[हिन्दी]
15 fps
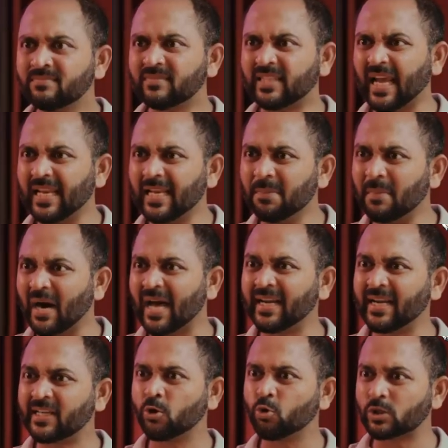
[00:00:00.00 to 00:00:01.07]
तेरी माँ ने
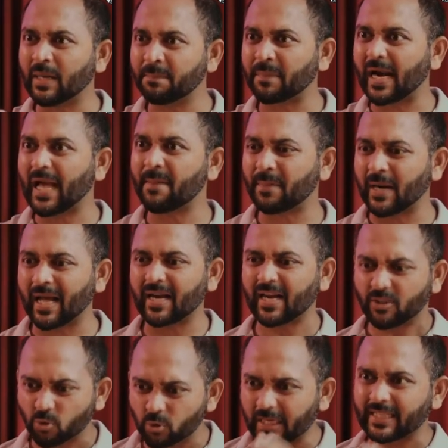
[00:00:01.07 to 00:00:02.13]
ट्यूशन पढ़ा पढ़ा कर
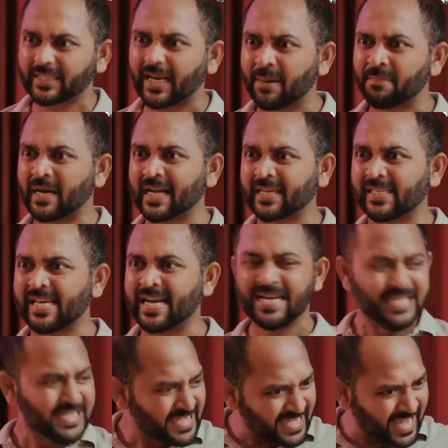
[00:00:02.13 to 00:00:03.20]
तुझे इतना बड़ा किया
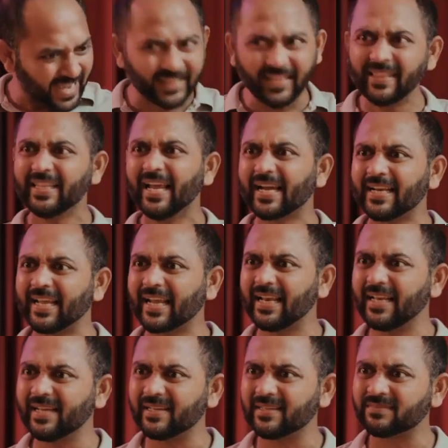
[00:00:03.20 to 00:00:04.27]
ये दिन देखने के
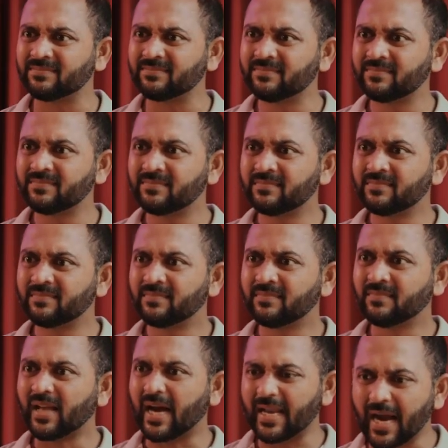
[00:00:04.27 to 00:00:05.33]
लिए
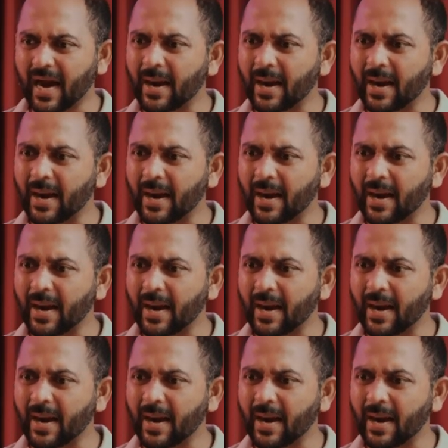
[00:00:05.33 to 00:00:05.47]
अरे